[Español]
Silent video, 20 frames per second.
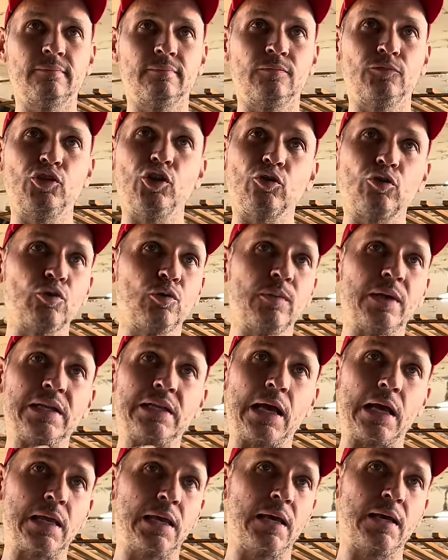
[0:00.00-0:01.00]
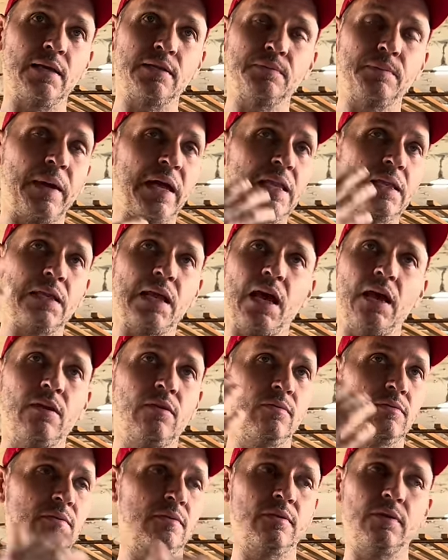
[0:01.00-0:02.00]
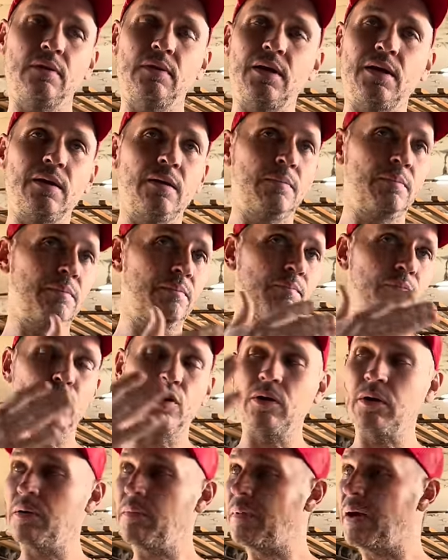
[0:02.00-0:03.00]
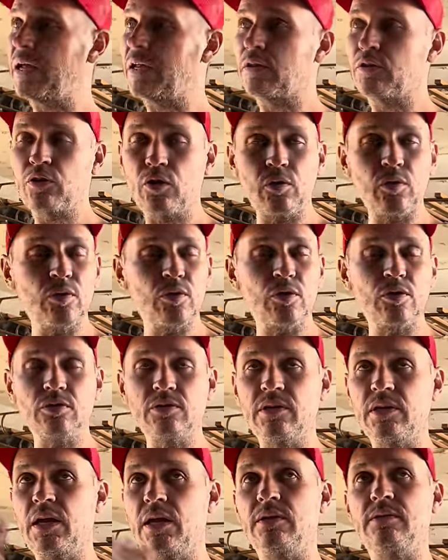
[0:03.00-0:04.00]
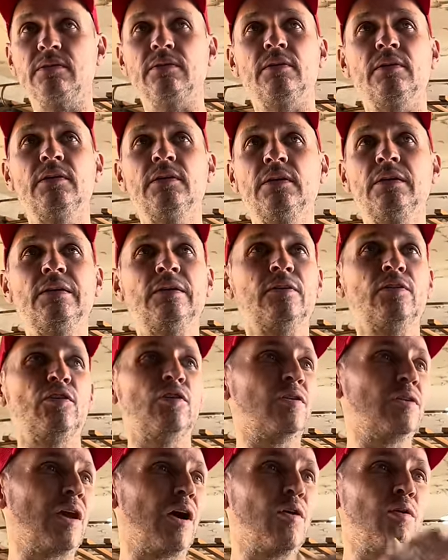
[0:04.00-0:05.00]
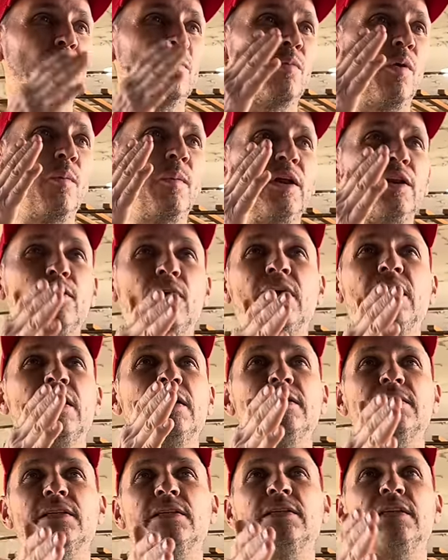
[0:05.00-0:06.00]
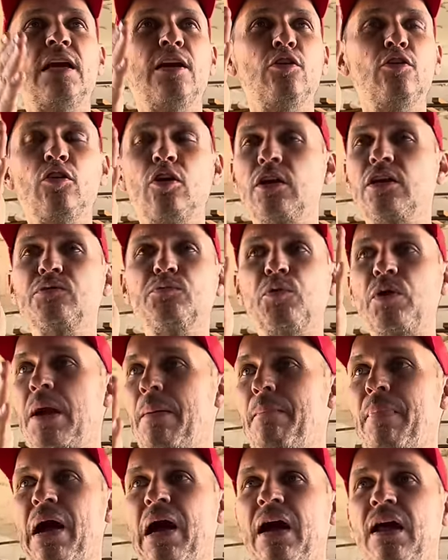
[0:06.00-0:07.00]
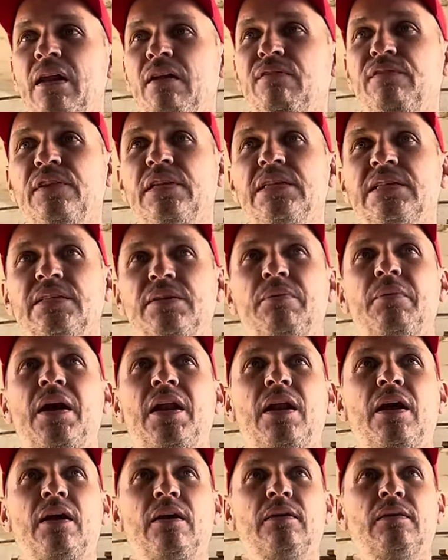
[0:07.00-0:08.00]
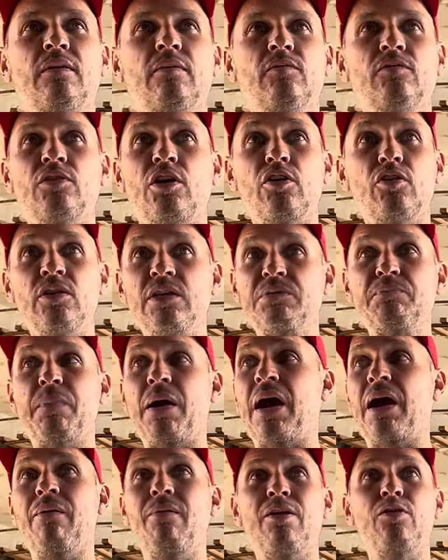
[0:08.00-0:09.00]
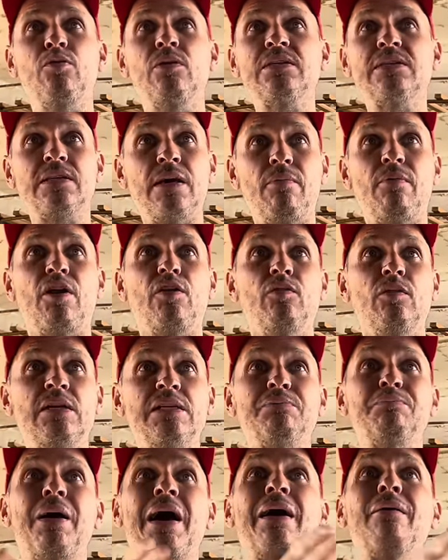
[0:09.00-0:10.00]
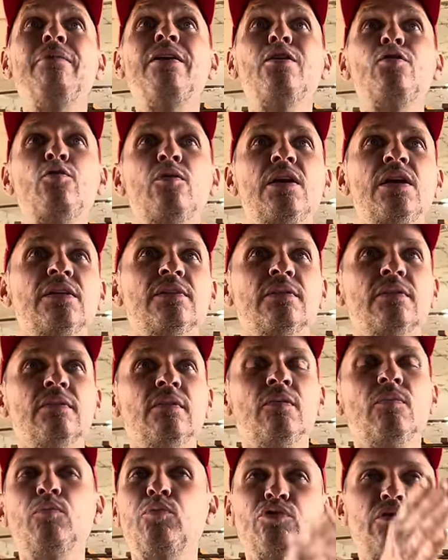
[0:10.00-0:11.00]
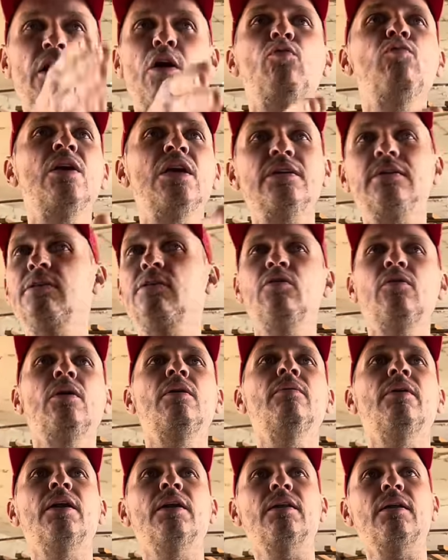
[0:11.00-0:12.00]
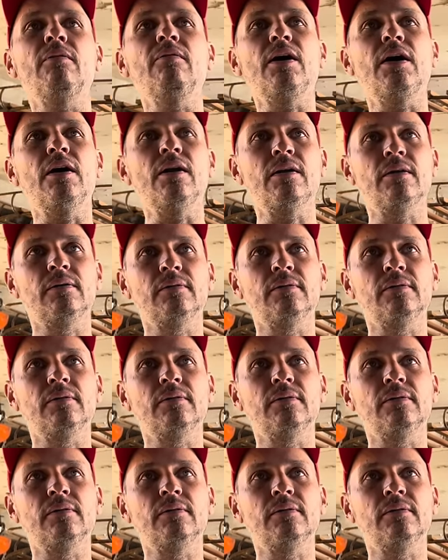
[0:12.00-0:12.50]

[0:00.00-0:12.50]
Yo tuve talleres 20 años y era el problema de todos los días. Yo llegó un momento en que les decía, no les voy a pagar el fin de semana no les pagaba yo el sábado, les pagaba el lunes. Pues aún así no iban a trabajar.